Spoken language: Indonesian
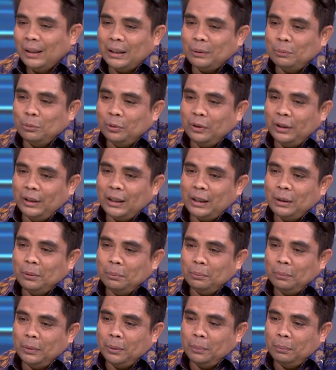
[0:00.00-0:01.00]

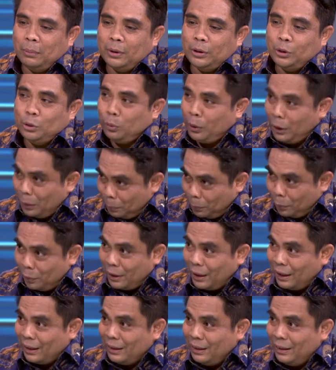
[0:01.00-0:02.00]
kemudian menjual
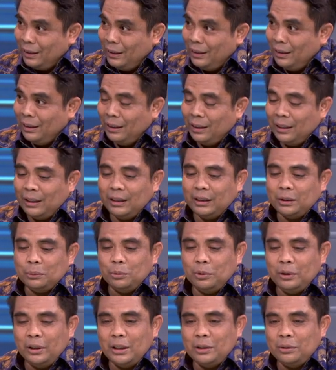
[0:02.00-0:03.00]
produk gencar ini dan
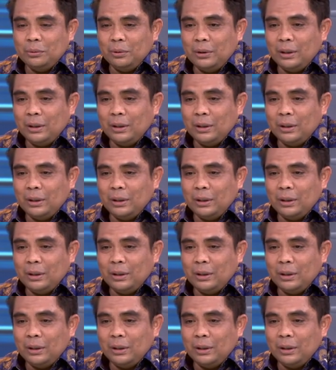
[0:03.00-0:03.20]
kemudian ya.